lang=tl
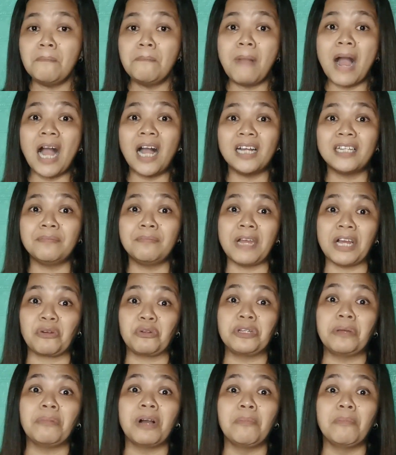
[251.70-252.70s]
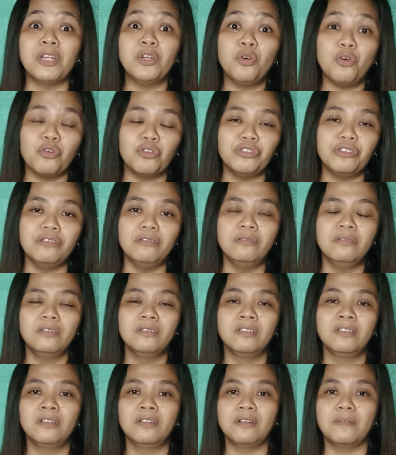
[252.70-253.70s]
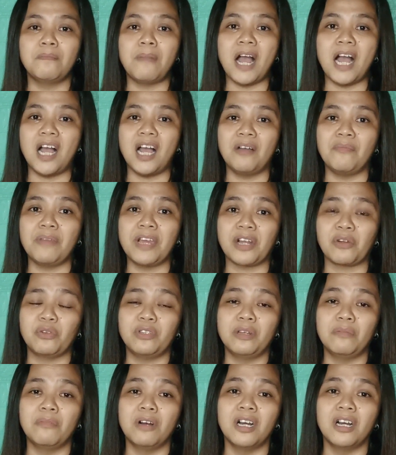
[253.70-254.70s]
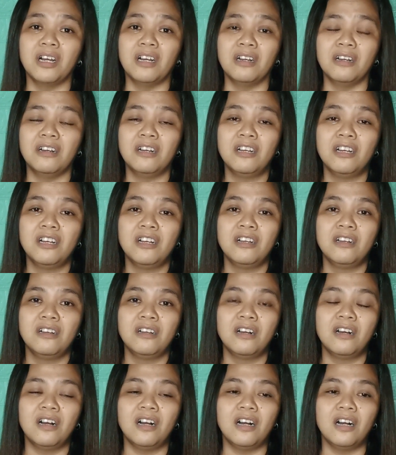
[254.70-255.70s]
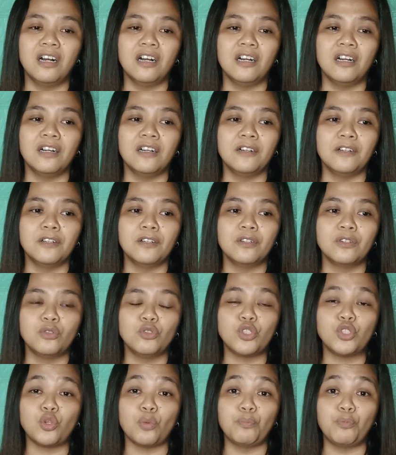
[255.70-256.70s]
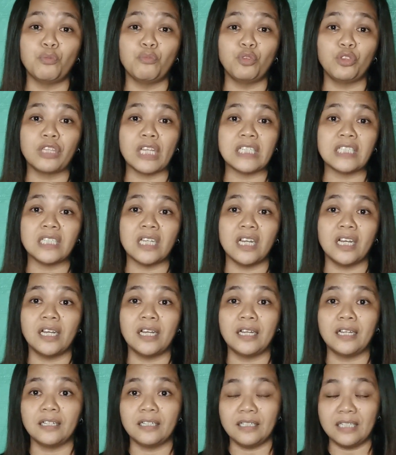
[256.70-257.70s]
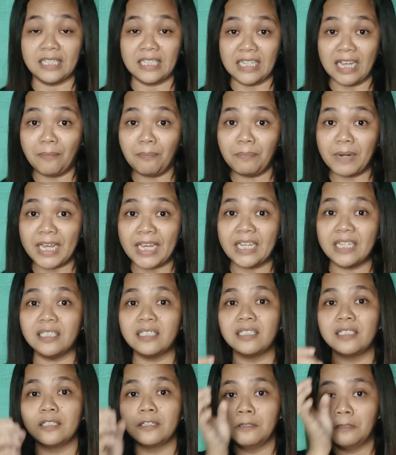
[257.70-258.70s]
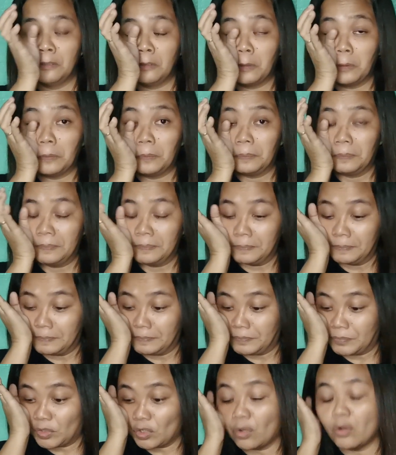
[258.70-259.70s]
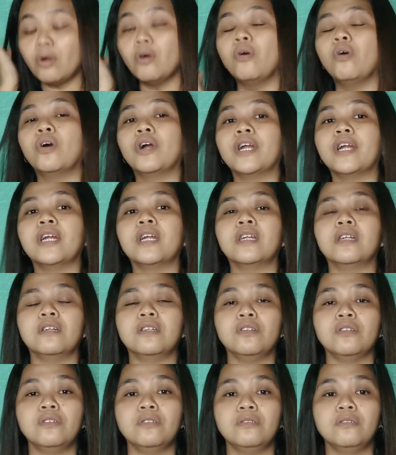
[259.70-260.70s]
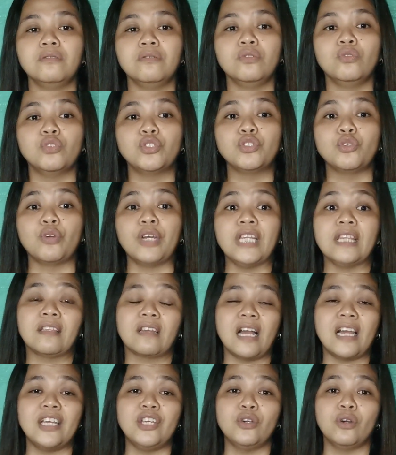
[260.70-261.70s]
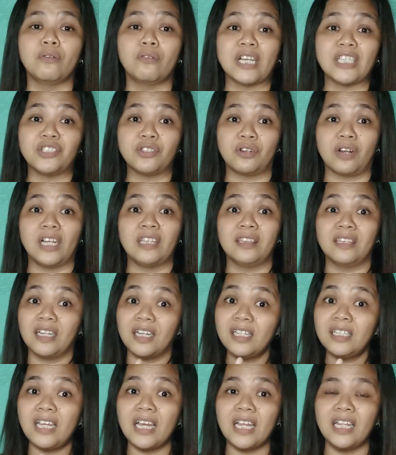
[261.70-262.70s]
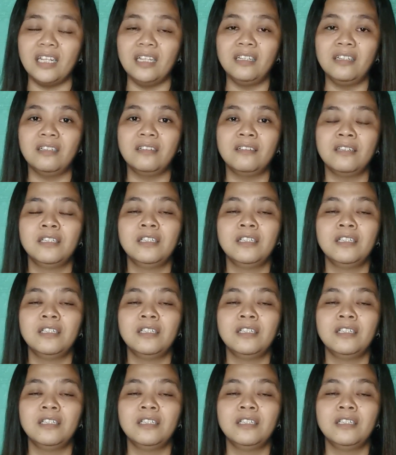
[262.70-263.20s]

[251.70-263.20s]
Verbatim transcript: baka meron namang manood, baka meron namang uh, gustong pumunta sa ganyang place, or gustong itry yung restaurant na ganyan,